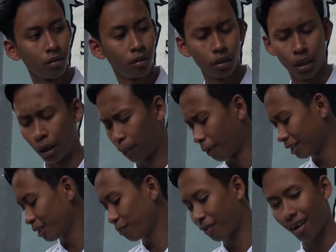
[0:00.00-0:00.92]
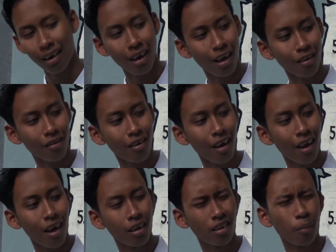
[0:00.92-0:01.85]
Ya yang pasti bukan aku lah,
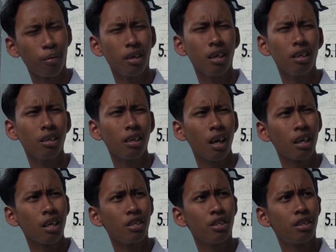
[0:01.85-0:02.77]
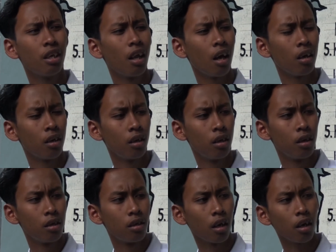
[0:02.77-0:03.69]
tapi kayaknya sih dia lah.
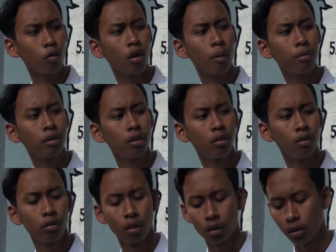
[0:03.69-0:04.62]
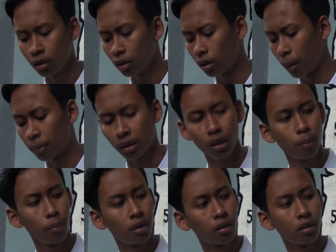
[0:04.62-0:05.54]
Dia kan orang miskin, jadi nggak bisa
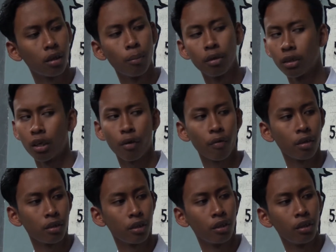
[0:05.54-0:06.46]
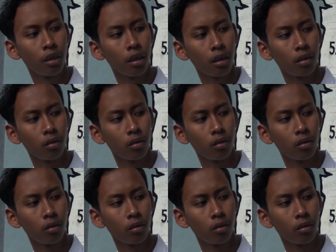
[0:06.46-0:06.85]
belajar sambil cari referensi di internet